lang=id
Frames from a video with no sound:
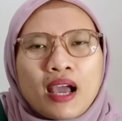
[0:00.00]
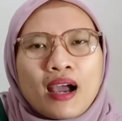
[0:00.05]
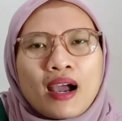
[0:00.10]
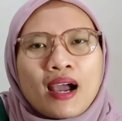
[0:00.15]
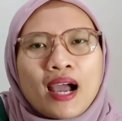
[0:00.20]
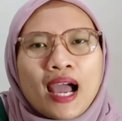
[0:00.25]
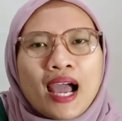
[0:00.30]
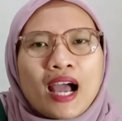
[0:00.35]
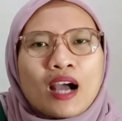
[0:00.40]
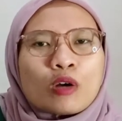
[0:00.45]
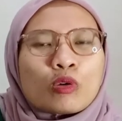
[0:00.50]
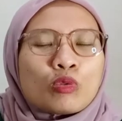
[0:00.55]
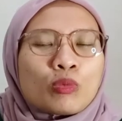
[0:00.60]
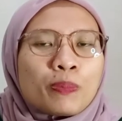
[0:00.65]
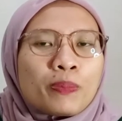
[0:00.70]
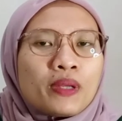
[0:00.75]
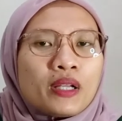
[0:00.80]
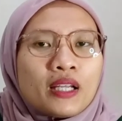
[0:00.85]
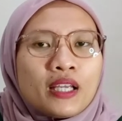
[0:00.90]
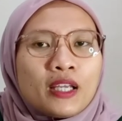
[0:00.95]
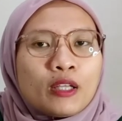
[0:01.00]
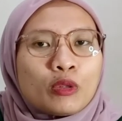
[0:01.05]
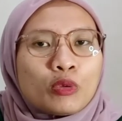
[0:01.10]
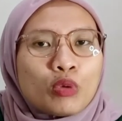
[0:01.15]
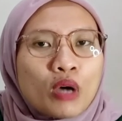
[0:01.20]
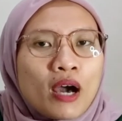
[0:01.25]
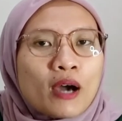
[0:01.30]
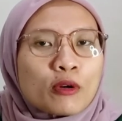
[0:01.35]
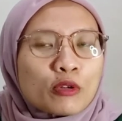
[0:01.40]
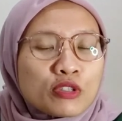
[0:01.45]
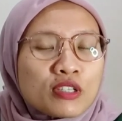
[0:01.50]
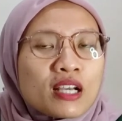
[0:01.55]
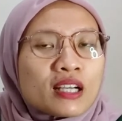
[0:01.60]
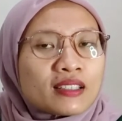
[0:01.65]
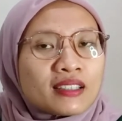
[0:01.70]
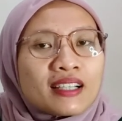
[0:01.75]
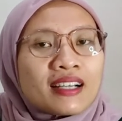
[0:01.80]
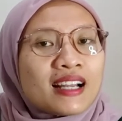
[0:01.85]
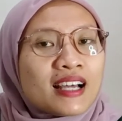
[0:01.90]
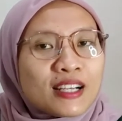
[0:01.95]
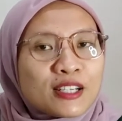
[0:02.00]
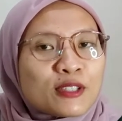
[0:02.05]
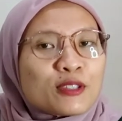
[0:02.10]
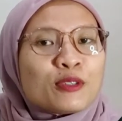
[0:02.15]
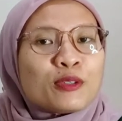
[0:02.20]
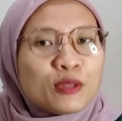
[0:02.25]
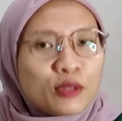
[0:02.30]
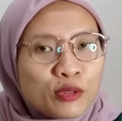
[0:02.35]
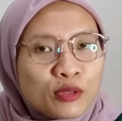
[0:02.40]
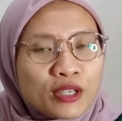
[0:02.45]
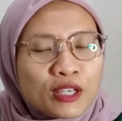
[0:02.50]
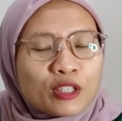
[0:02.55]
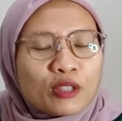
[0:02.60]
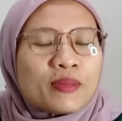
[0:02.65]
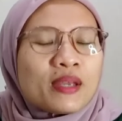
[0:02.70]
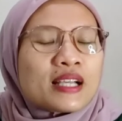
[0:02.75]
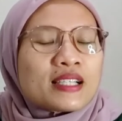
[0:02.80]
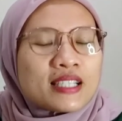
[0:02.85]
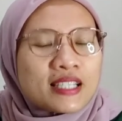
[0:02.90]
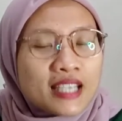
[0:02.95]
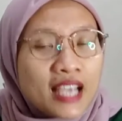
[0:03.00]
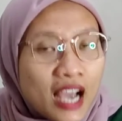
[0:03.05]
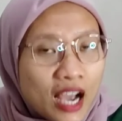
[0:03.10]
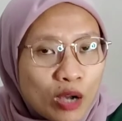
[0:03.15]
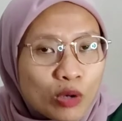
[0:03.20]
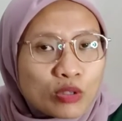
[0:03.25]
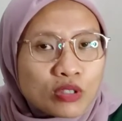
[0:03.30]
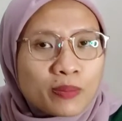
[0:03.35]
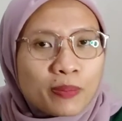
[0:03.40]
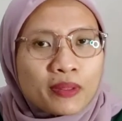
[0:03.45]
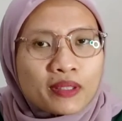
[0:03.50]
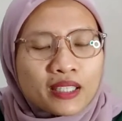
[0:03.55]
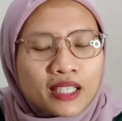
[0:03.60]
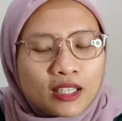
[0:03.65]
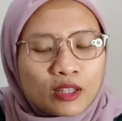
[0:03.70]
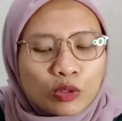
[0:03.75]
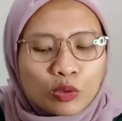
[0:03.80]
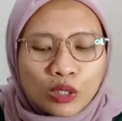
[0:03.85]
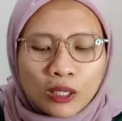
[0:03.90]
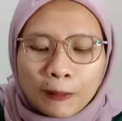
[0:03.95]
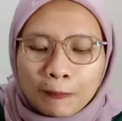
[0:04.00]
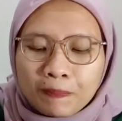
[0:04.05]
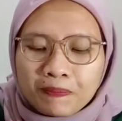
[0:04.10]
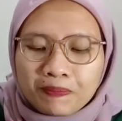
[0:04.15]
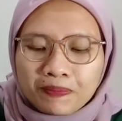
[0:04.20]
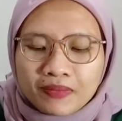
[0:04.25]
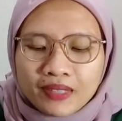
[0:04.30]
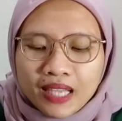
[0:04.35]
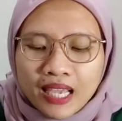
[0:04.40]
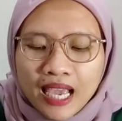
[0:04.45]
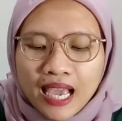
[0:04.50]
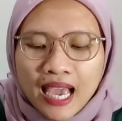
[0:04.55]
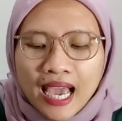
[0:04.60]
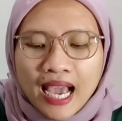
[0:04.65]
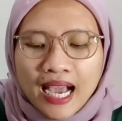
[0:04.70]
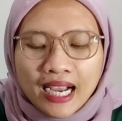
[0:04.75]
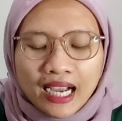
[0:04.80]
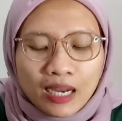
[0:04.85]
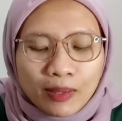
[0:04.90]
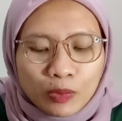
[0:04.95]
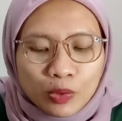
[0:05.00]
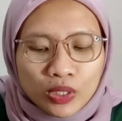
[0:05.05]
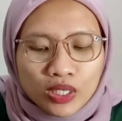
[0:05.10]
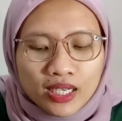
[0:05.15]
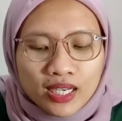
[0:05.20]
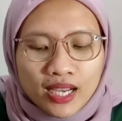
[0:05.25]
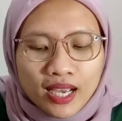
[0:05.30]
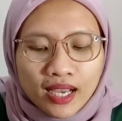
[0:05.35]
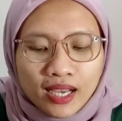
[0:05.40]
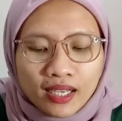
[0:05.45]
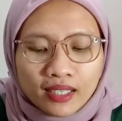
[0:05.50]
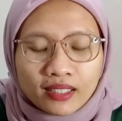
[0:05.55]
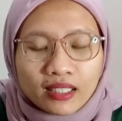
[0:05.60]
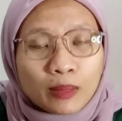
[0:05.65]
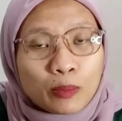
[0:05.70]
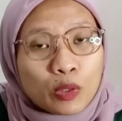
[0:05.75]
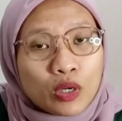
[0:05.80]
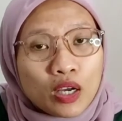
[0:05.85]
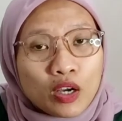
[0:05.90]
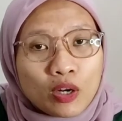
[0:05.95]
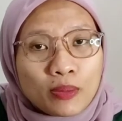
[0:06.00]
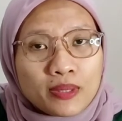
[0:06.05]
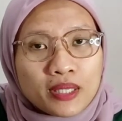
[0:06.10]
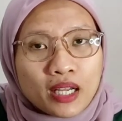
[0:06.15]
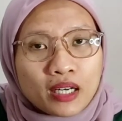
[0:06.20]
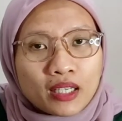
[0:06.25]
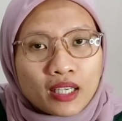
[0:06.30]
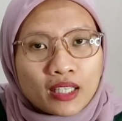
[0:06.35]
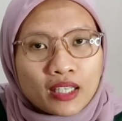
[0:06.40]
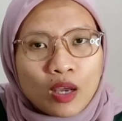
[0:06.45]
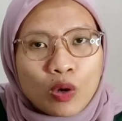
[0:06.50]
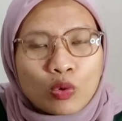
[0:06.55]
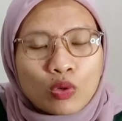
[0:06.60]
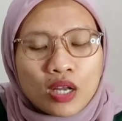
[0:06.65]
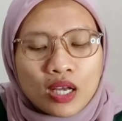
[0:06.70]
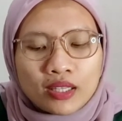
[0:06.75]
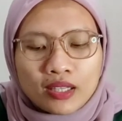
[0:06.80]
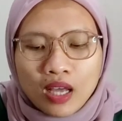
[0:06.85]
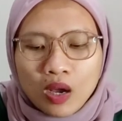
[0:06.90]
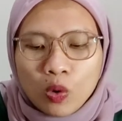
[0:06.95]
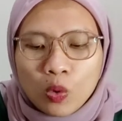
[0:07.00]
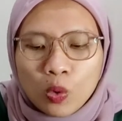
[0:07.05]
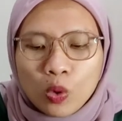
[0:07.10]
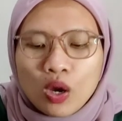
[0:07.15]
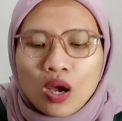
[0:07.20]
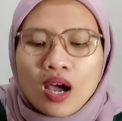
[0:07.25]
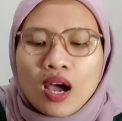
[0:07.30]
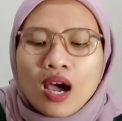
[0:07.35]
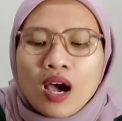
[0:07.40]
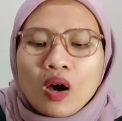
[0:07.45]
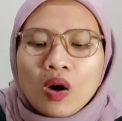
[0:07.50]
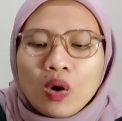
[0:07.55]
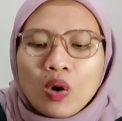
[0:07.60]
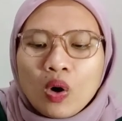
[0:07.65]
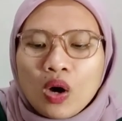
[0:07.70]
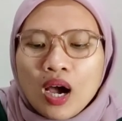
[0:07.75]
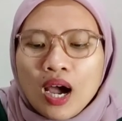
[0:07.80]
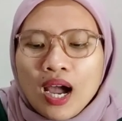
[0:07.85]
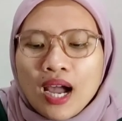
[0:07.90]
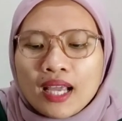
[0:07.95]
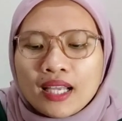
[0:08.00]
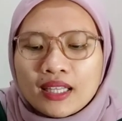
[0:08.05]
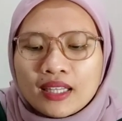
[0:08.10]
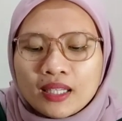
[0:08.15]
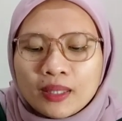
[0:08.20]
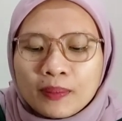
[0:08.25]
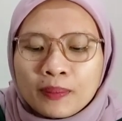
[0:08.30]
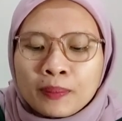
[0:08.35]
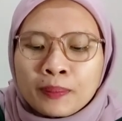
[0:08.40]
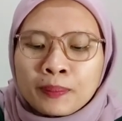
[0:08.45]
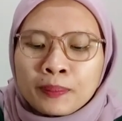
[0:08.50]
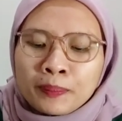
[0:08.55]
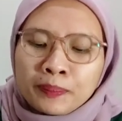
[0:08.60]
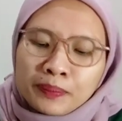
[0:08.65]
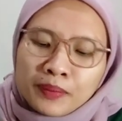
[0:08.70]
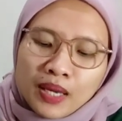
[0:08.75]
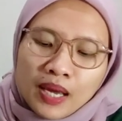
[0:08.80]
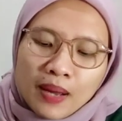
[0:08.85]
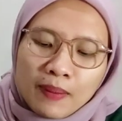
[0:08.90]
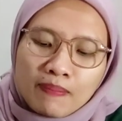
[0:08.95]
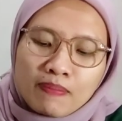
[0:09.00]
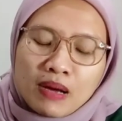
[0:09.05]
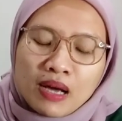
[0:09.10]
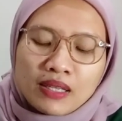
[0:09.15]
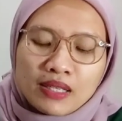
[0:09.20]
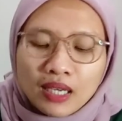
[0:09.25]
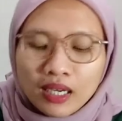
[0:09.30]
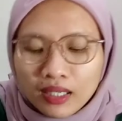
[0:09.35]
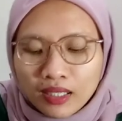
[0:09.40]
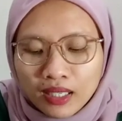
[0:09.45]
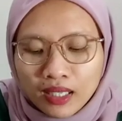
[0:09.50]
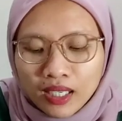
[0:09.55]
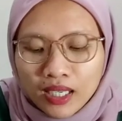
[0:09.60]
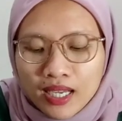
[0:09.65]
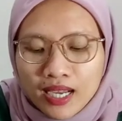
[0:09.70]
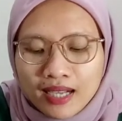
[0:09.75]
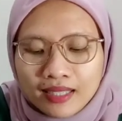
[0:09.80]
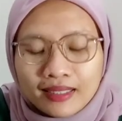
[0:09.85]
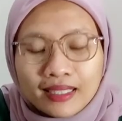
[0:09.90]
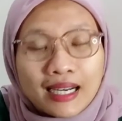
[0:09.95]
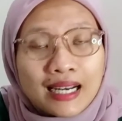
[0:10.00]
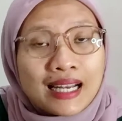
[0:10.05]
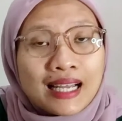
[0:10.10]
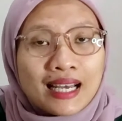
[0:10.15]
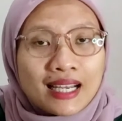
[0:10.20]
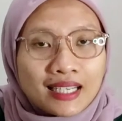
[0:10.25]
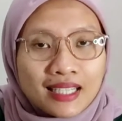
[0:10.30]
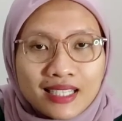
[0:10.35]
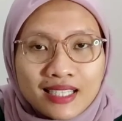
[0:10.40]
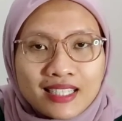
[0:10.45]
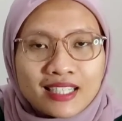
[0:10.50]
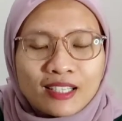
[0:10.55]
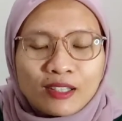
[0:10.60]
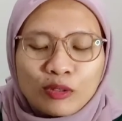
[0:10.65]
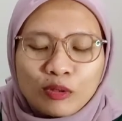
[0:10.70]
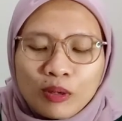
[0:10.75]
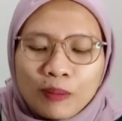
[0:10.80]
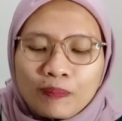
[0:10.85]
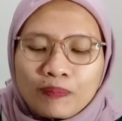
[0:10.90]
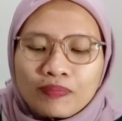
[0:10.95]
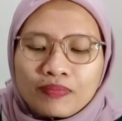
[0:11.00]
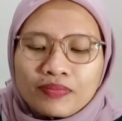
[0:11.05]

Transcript: yang aku pilih itu harus yang terlaris dulu gitu biasanya aku seperti itu. Kemudian kemudian kalau misalnya kita udah tahu oh itemnya banyak nih yang terlaris gitu